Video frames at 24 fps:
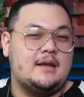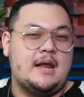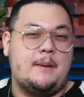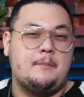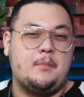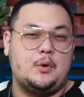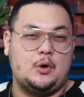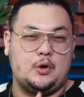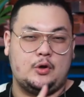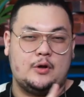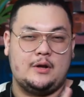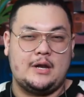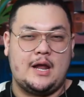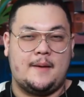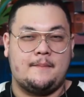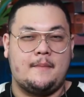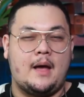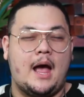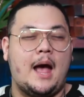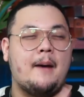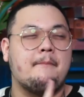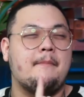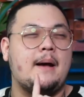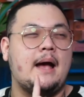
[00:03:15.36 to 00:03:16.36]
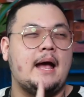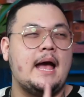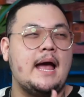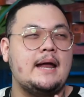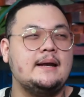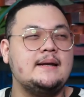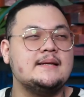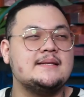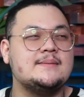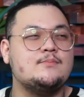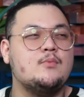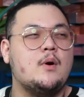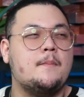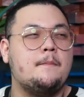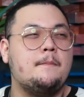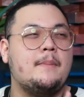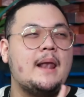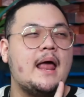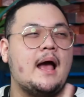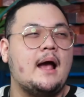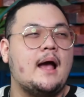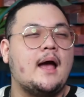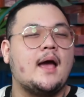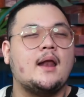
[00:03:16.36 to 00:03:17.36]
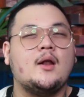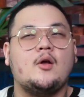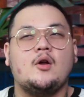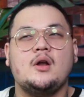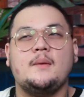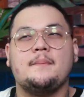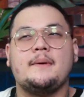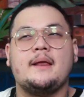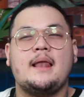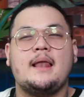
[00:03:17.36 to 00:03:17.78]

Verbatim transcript: Nah, menurut enam, apakah ini sebuah pelanggaran kode